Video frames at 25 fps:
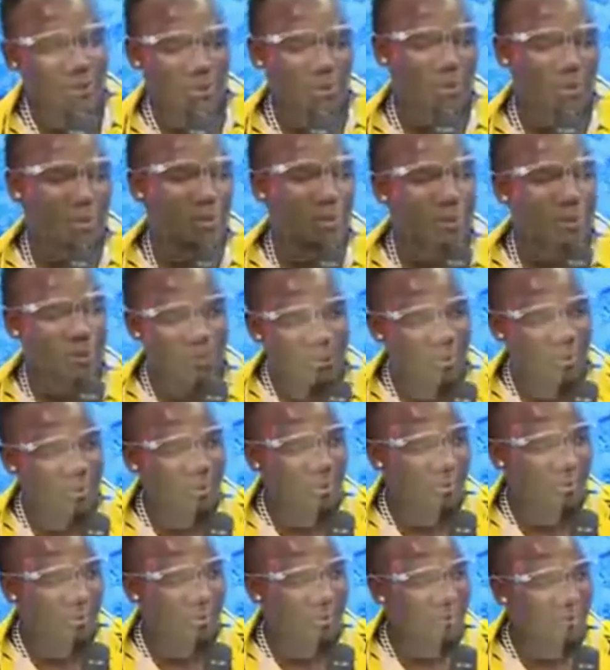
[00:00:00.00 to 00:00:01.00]
sozinho no
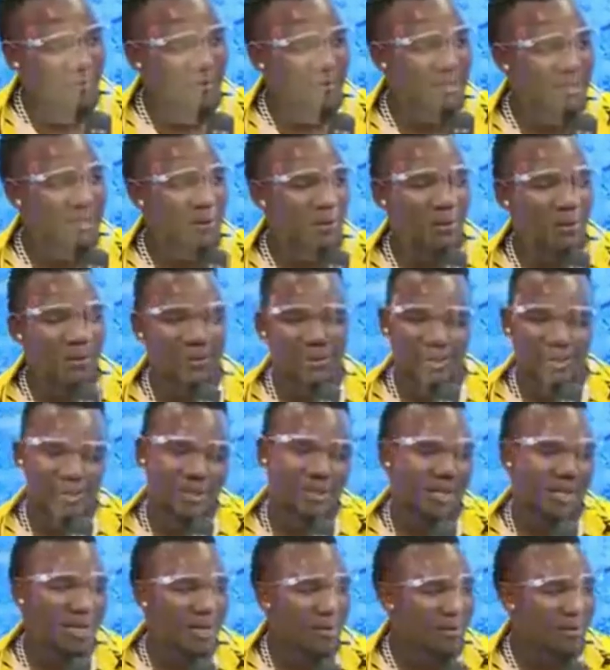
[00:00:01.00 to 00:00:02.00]
estúdio. Fiz a
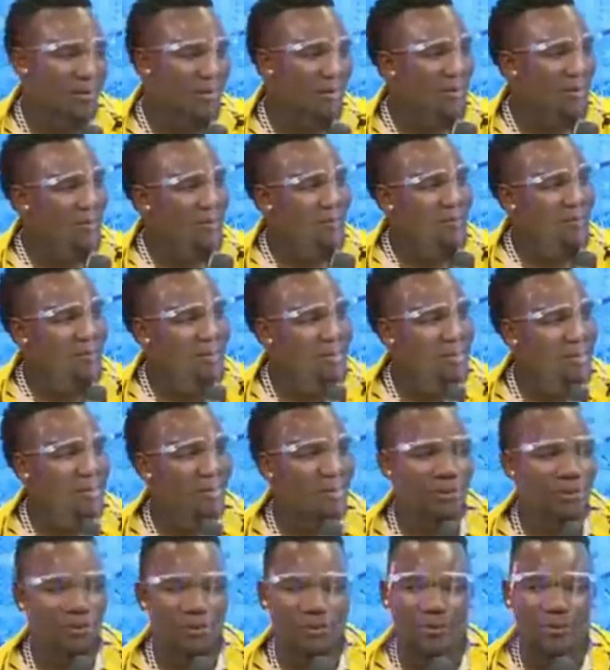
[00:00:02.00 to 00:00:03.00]
composição, fui ter
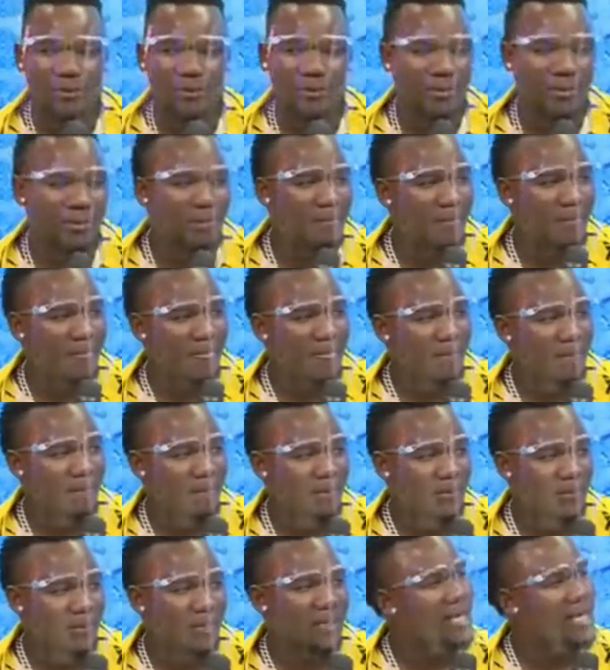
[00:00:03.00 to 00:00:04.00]
o... Não o estúdio
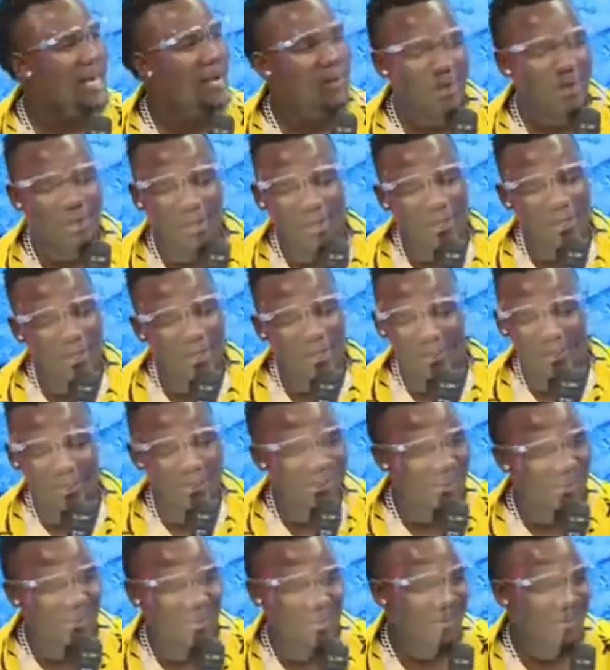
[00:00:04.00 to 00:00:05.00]
dele? Não, não, não, não, não.
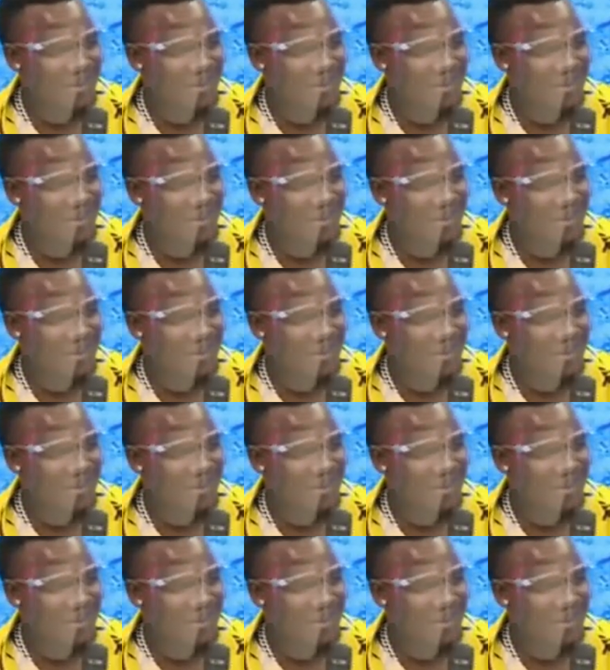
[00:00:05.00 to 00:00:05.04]
não.